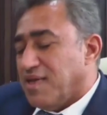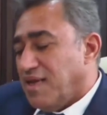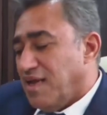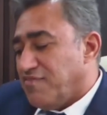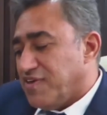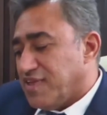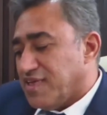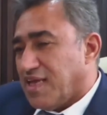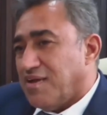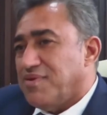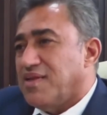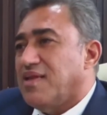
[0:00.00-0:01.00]
من خلال
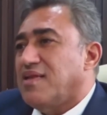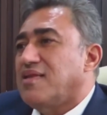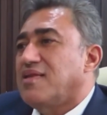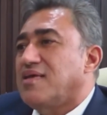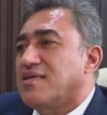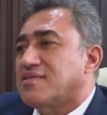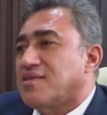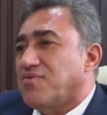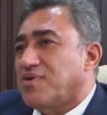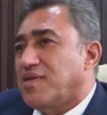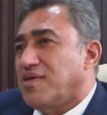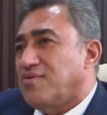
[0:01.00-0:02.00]
فترة عملنا
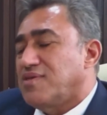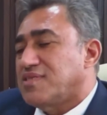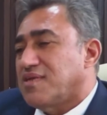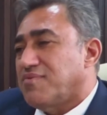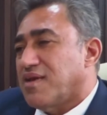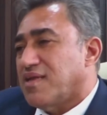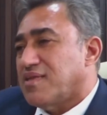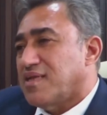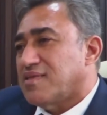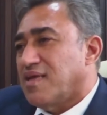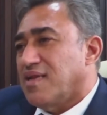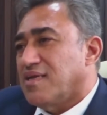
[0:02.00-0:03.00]
الطويلة واللي
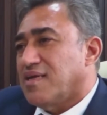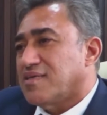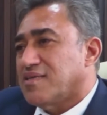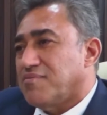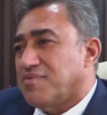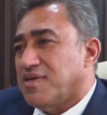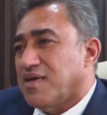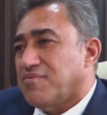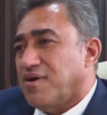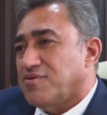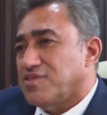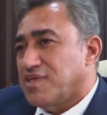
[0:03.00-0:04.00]
استمرت حتى الآن أكثر من
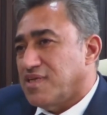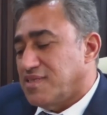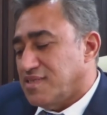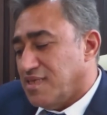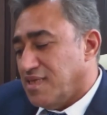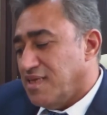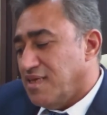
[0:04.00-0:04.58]
24